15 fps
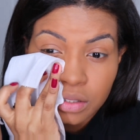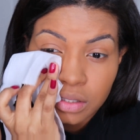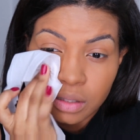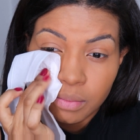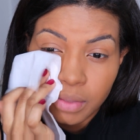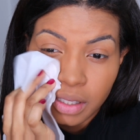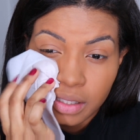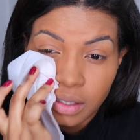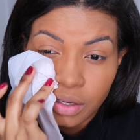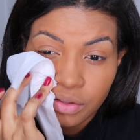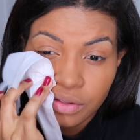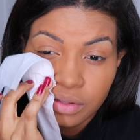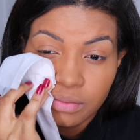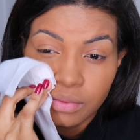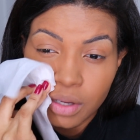Isso também dá,
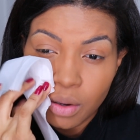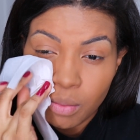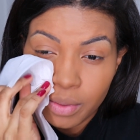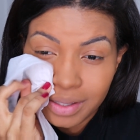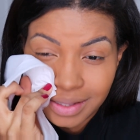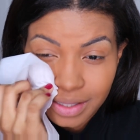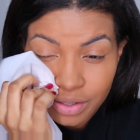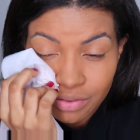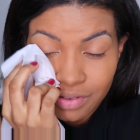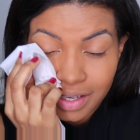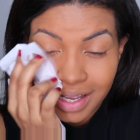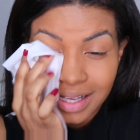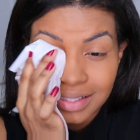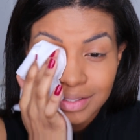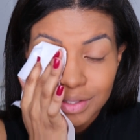dá uma
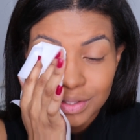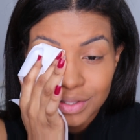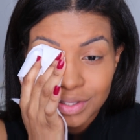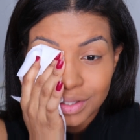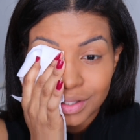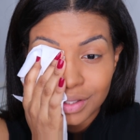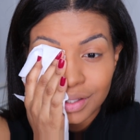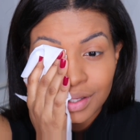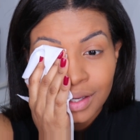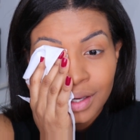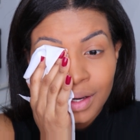interferência de,